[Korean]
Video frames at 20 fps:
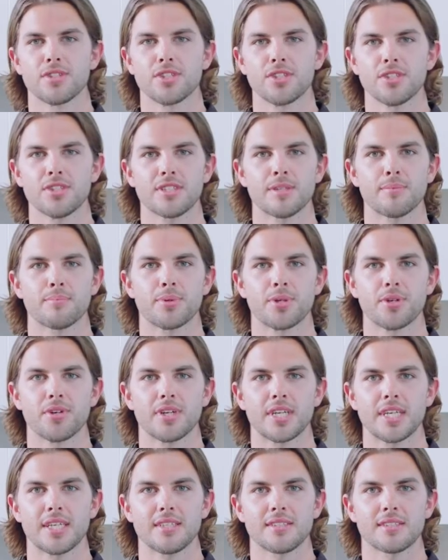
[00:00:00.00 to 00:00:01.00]
있어
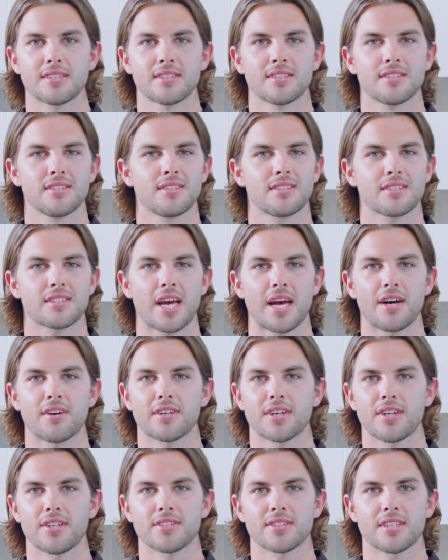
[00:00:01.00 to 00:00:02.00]
불순물,
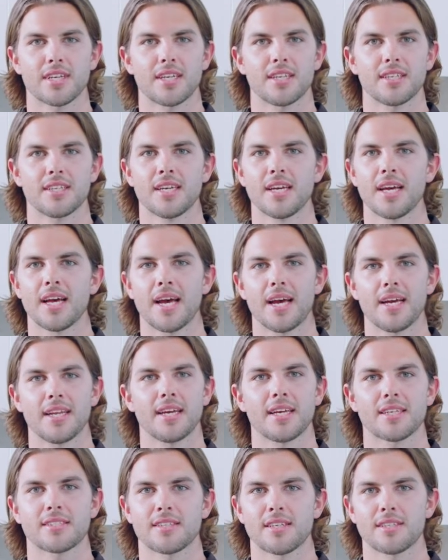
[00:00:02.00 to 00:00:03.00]
스케일, 과도한
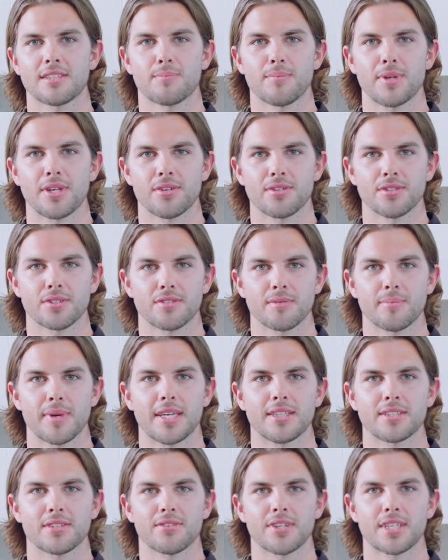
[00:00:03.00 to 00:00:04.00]
미네랄이 머신에 들어가는
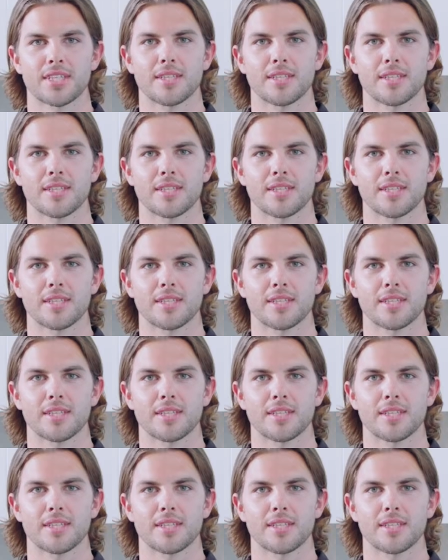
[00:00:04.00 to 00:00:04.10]
것을